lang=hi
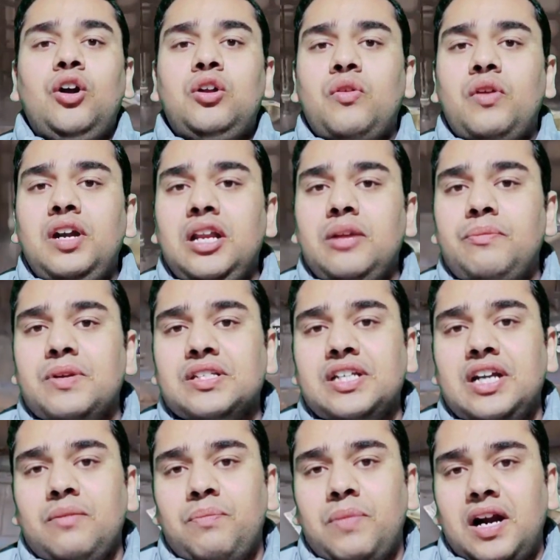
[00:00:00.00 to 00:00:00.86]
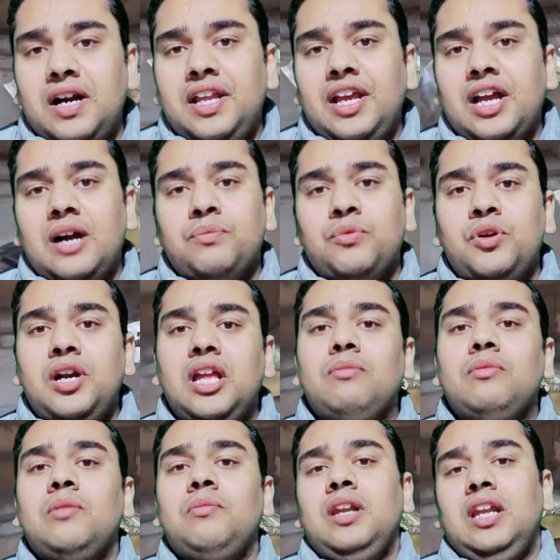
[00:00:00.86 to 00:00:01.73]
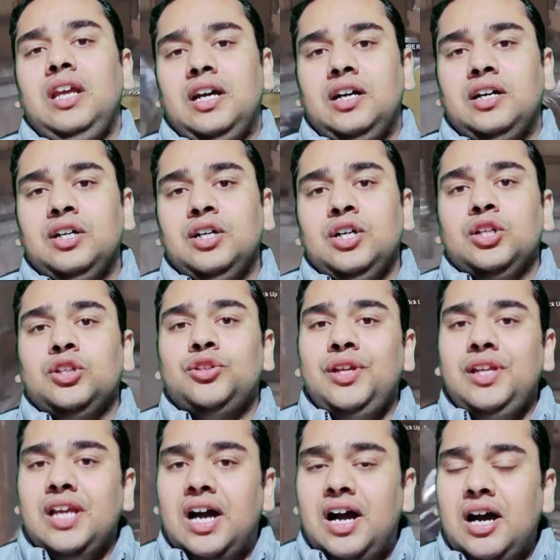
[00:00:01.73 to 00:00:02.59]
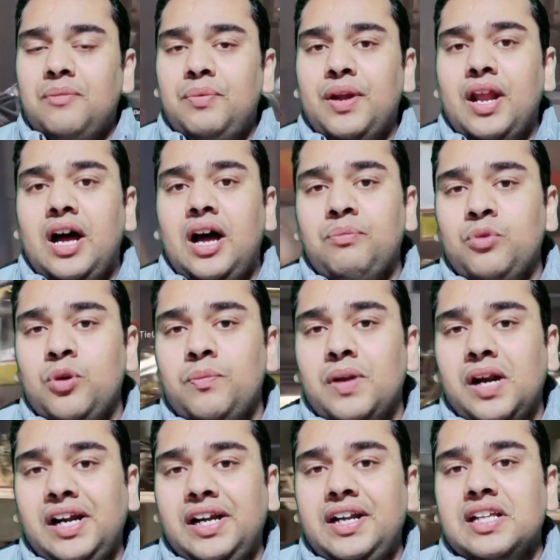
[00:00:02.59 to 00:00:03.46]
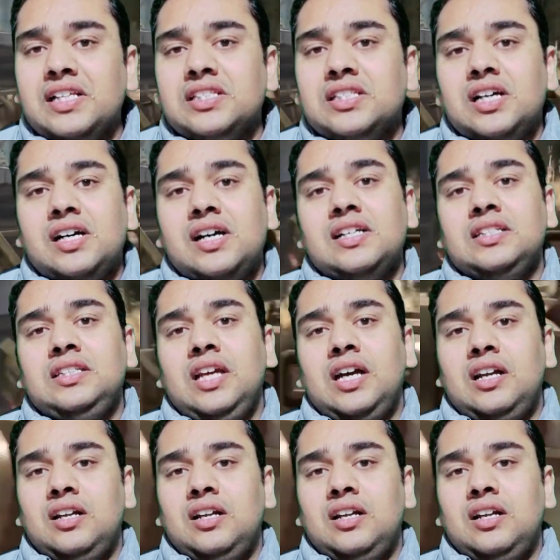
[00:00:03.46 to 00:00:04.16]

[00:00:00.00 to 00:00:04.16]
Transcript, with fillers: और ट्वेंटी परसेंट पार्ट आपको डे में मिलेगा तो यहाँ पर आपको ब्राइटनेस का खास